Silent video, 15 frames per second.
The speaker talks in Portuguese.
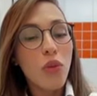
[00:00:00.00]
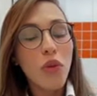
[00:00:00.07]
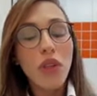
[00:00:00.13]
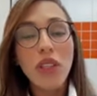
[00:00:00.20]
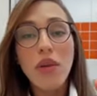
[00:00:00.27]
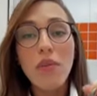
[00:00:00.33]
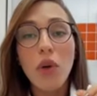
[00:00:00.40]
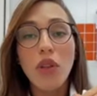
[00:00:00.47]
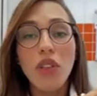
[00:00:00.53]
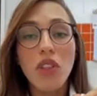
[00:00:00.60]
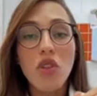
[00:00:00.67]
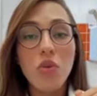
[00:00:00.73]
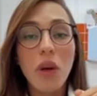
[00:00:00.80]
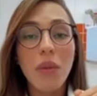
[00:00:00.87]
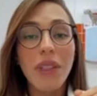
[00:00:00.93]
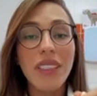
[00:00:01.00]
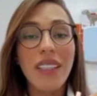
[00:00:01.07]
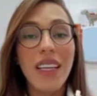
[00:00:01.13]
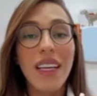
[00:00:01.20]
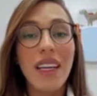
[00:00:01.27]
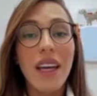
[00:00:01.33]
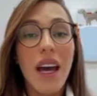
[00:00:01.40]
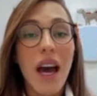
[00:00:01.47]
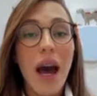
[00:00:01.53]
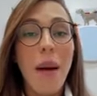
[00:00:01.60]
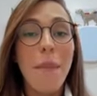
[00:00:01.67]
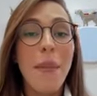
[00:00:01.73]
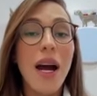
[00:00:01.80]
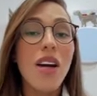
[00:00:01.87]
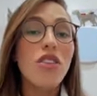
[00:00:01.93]
muito importante para manter a
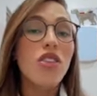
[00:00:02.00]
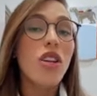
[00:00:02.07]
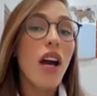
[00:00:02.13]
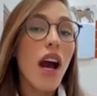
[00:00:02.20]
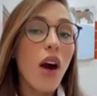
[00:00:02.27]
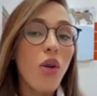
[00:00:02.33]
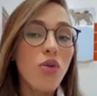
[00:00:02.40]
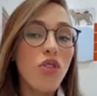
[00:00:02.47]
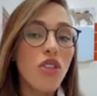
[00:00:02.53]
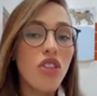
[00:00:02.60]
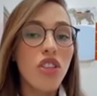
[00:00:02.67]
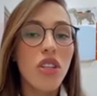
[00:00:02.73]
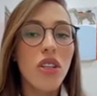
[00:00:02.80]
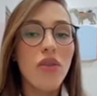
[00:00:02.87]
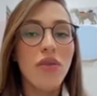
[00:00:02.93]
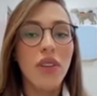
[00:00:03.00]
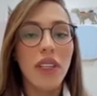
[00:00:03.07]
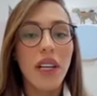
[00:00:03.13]
parte auditiva,